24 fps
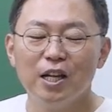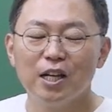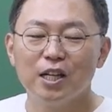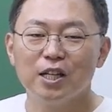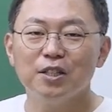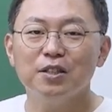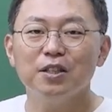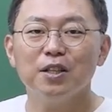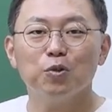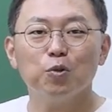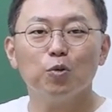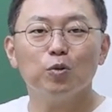
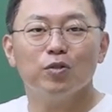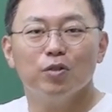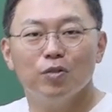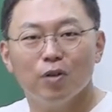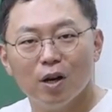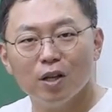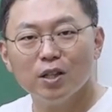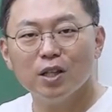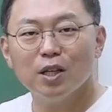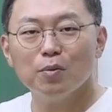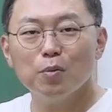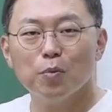근데 또
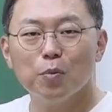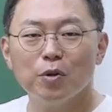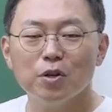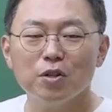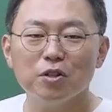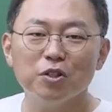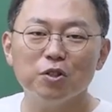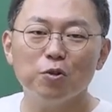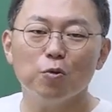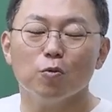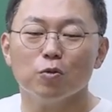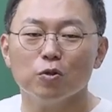들어가다 보면은
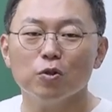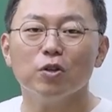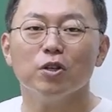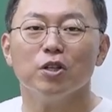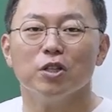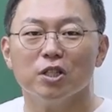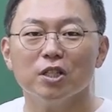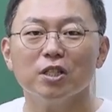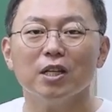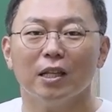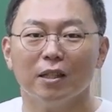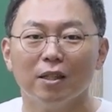
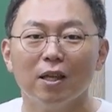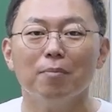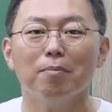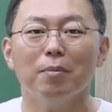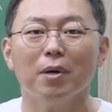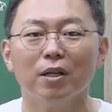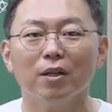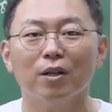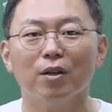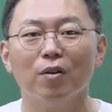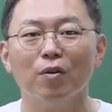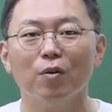실용적이진 않단
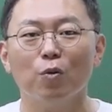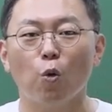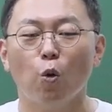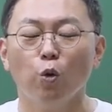말이에요.